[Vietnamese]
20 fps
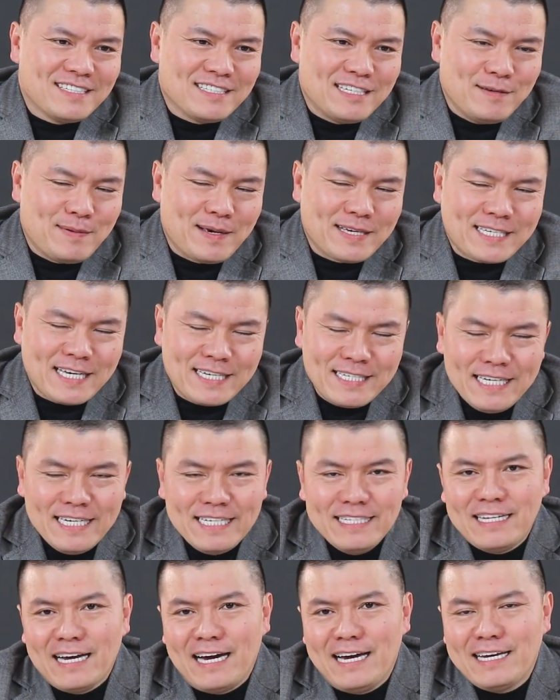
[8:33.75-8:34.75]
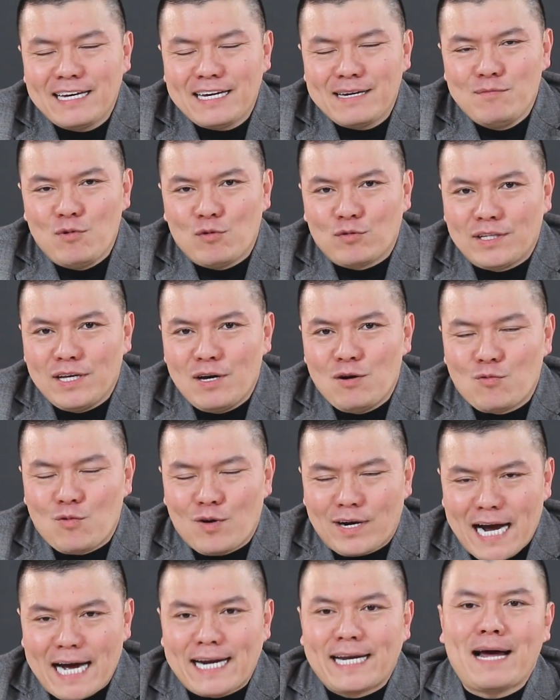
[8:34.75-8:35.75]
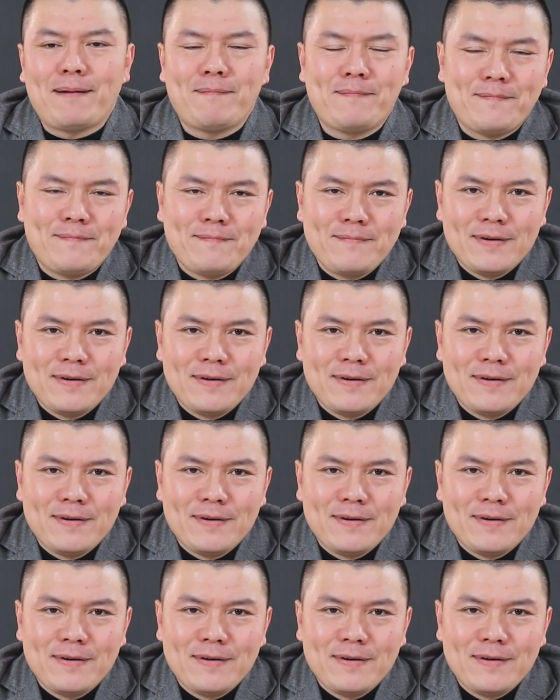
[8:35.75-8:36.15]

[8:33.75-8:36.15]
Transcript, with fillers: thì bạn sẽ nhìn thấy cái mục tiêu của cả năm